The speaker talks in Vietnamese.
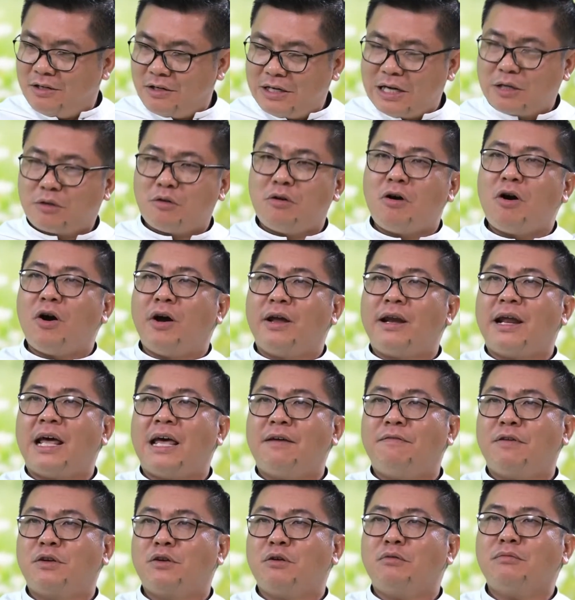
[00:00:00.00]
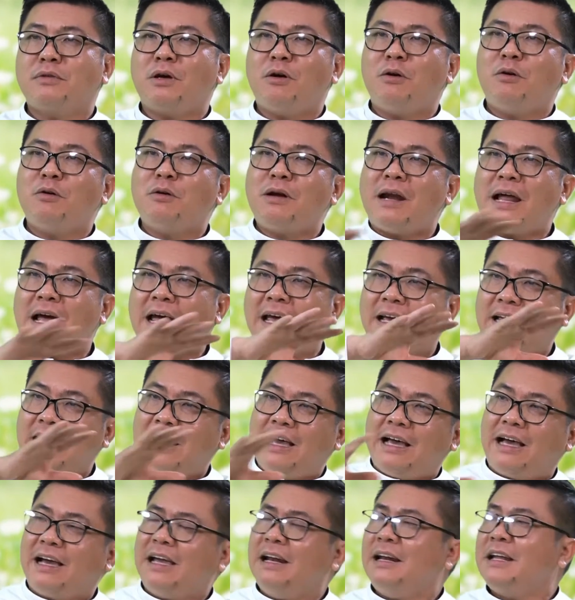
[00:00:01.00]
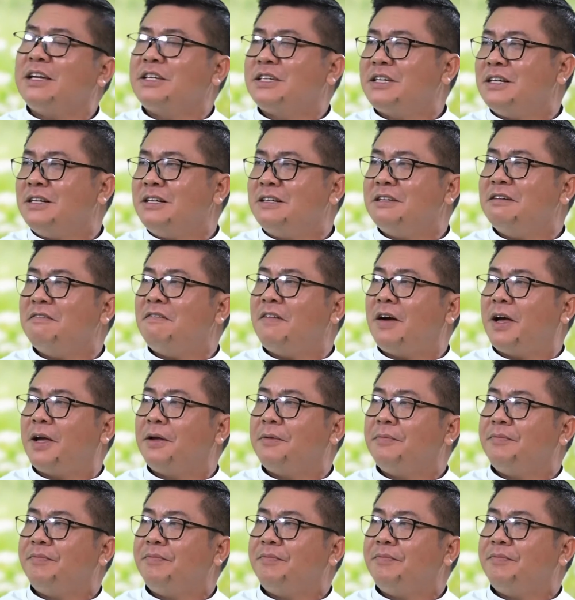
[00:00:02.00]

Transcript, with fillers: đặt câu hỏi này và chúng ta ôn lại cả cái lịch sử như vậy